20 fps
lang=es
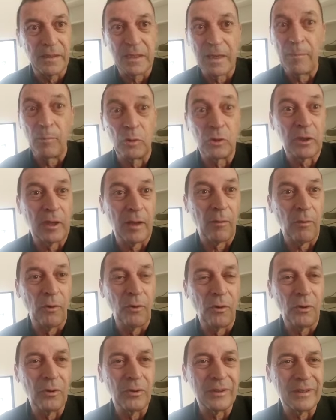Y se ha
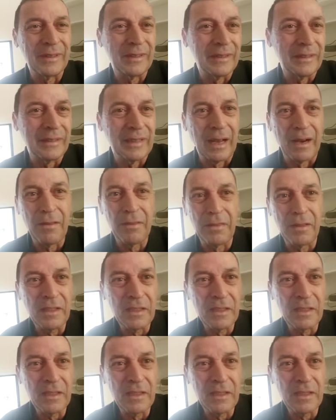montado tal